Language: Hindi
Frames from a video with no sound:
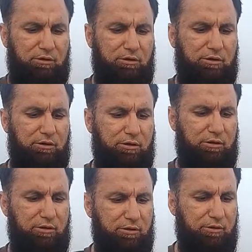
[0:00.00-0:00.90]
ये
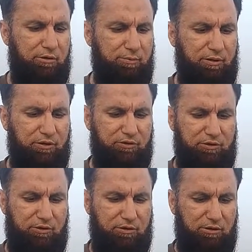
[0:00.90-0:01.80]

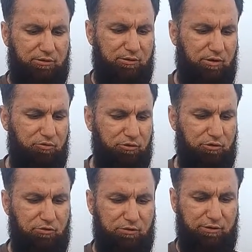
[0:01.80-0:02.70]
प्लास्टिक का आउटर
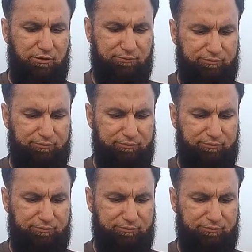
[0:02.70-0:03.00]
कवर है